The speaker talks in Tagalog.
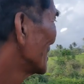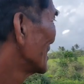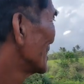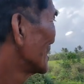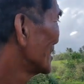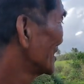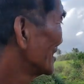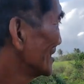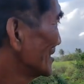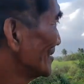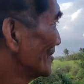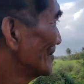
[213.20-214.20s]
Oh,
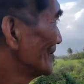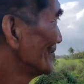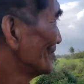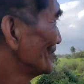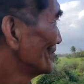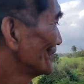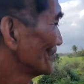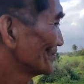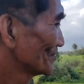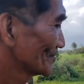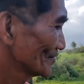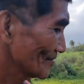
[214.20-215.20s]
saan kayo nakatira
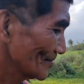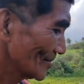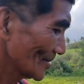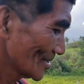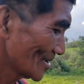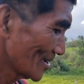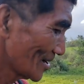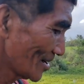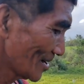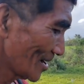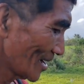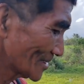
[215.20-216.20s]
dati?
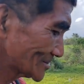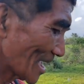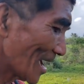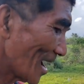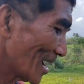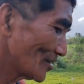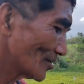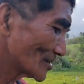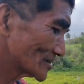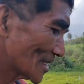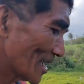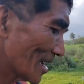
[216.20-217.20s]
Sa ano,
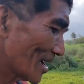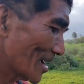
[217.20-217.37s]
sa